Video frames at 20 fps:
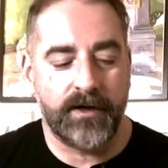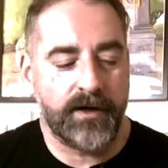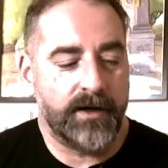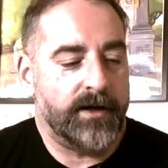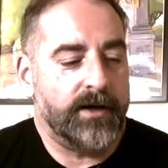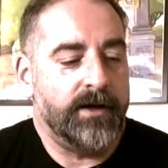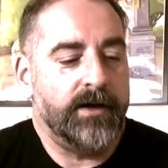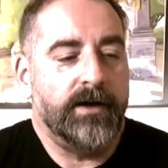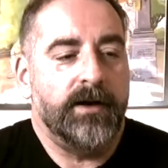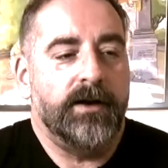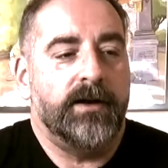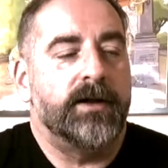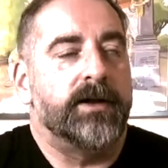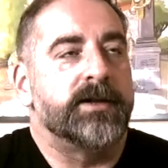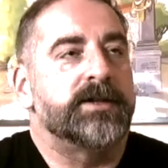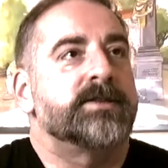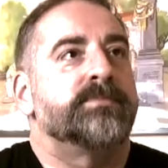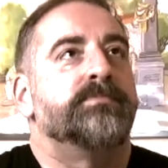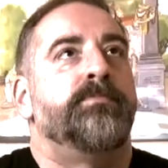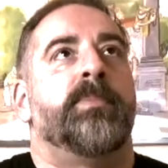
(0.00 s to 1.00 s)
el
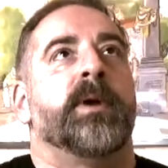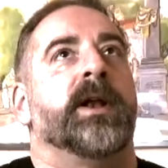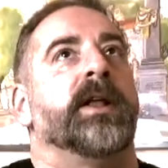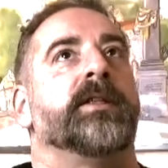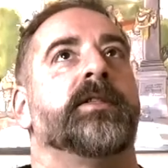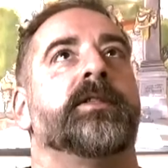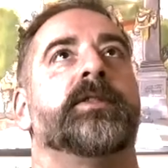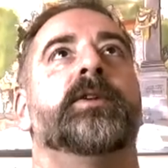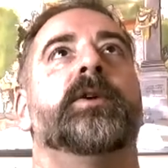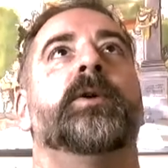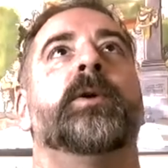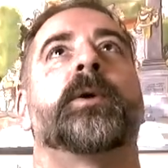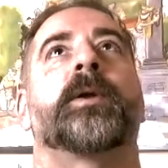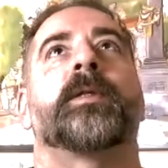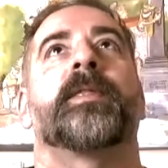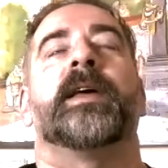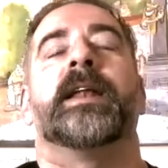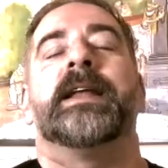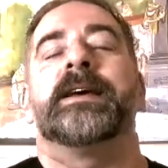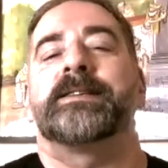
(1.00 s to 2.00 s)
esplendor
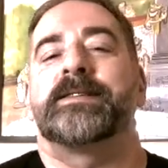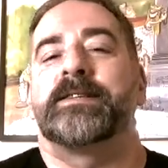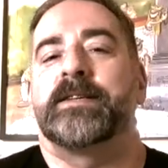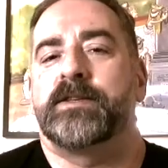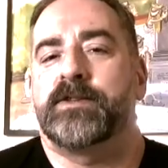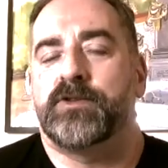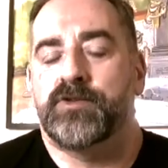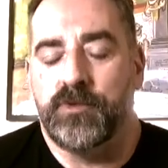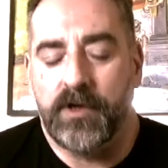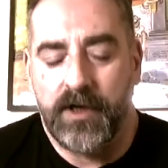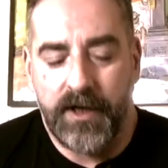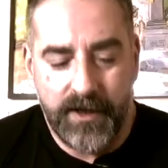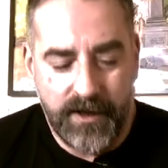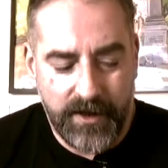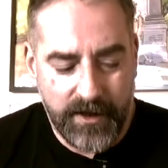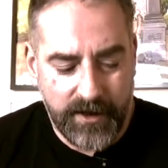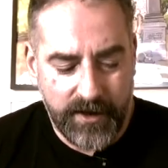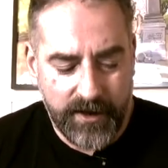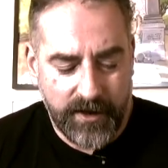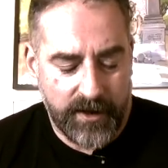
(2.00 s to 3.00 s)
de la
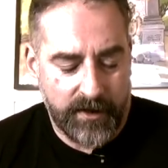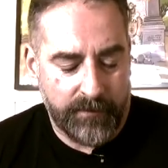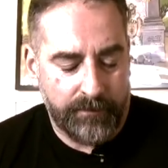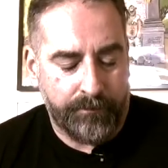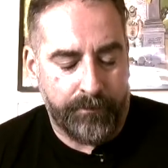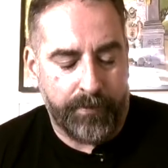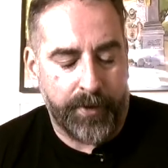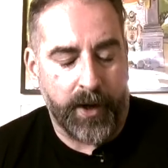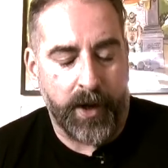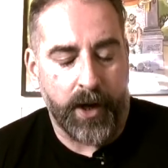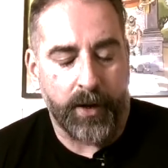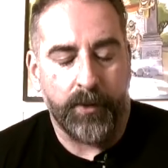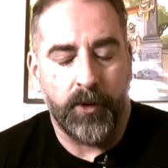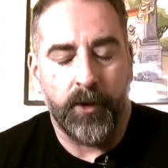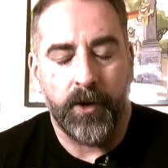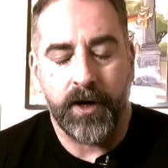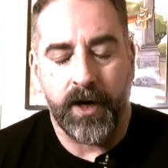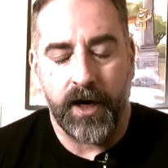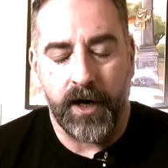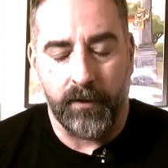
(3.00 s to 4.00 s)
sexualidad que
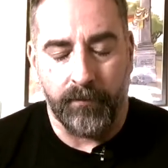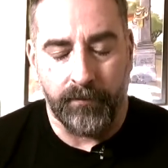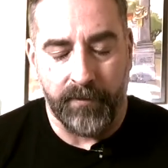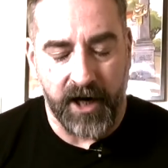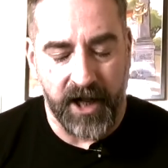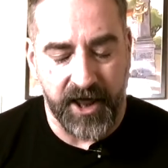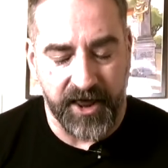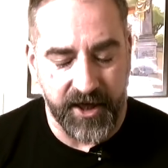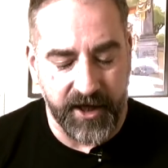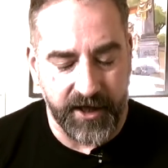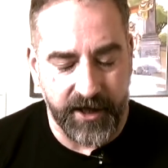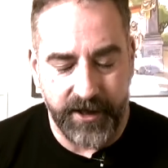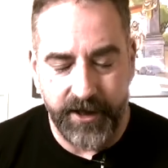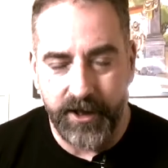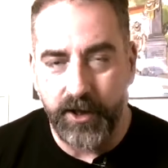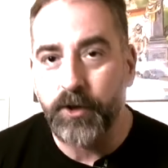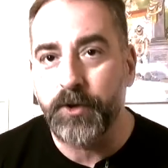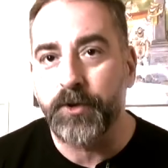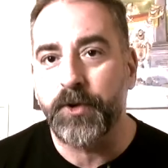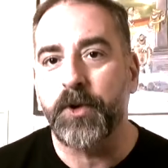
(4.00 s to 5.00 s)
provoca el placer en el
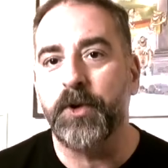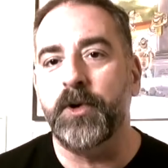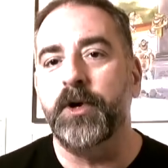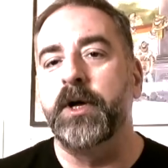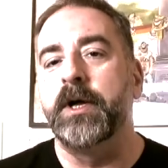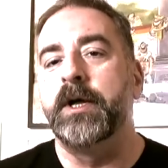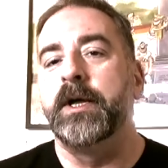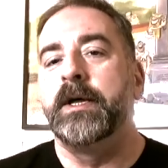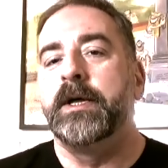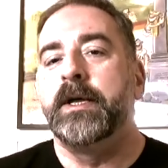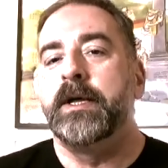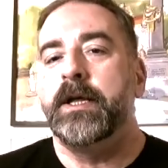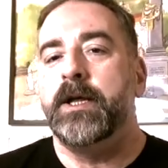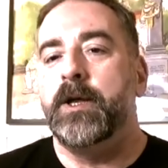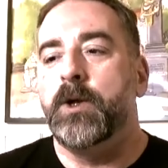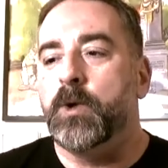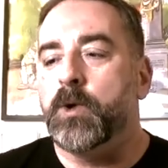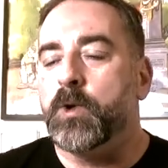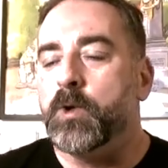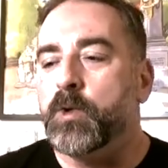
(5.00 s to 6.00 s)
otro y
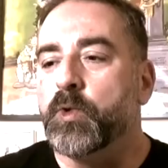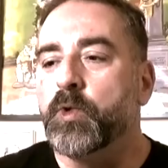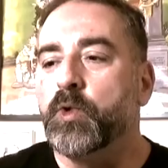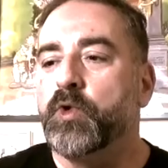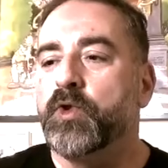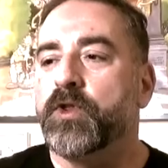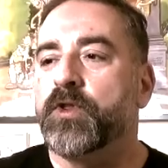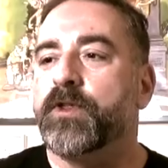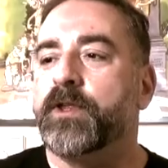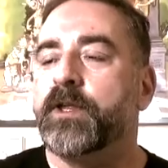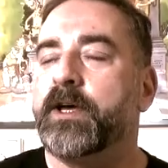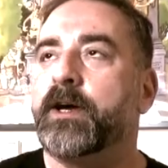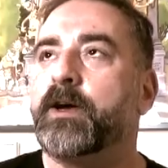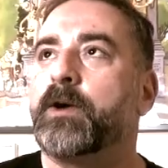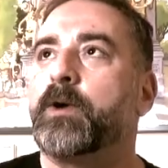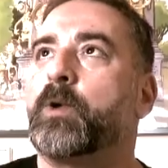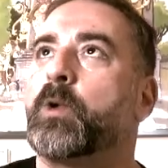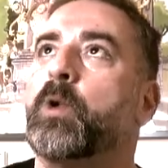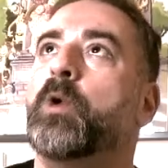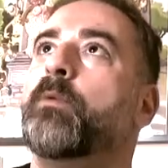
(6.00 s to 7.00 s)
lo conduce a
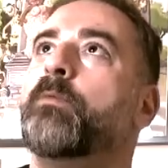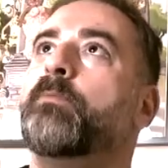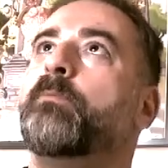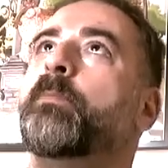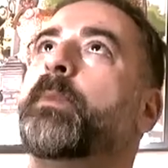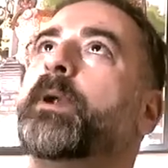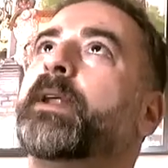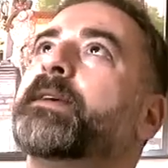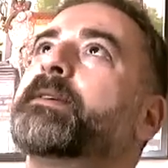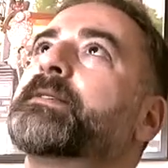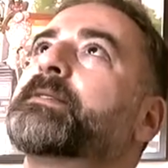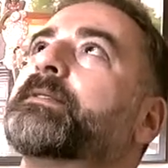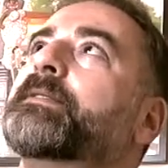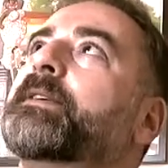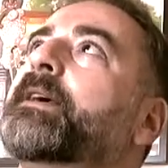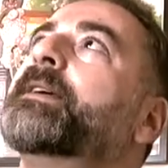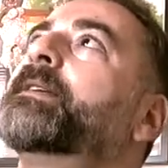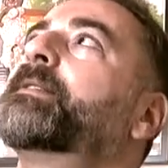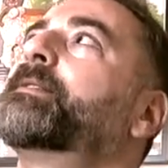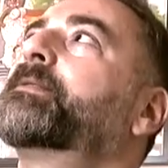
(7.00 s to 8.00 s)
cumbres
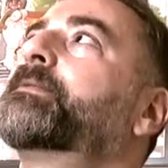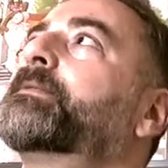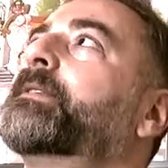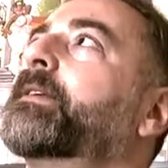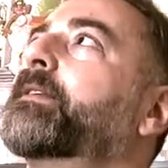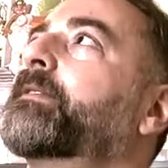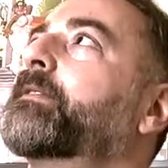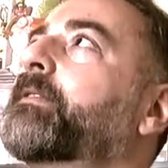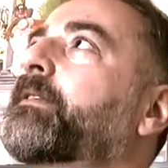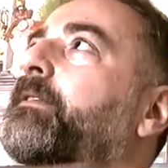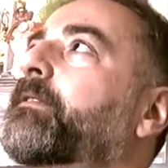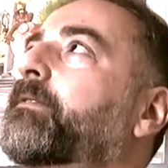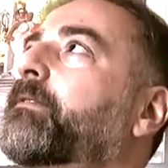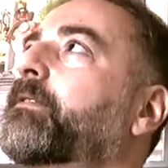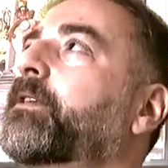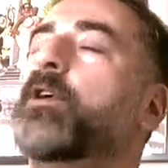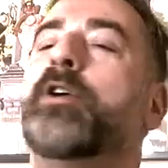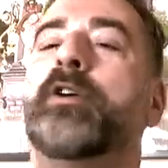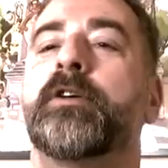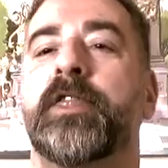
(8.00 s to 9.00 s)
de éxtasis y
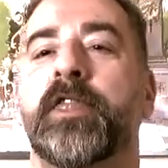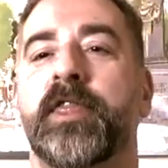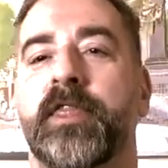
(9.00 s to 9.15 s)
goce.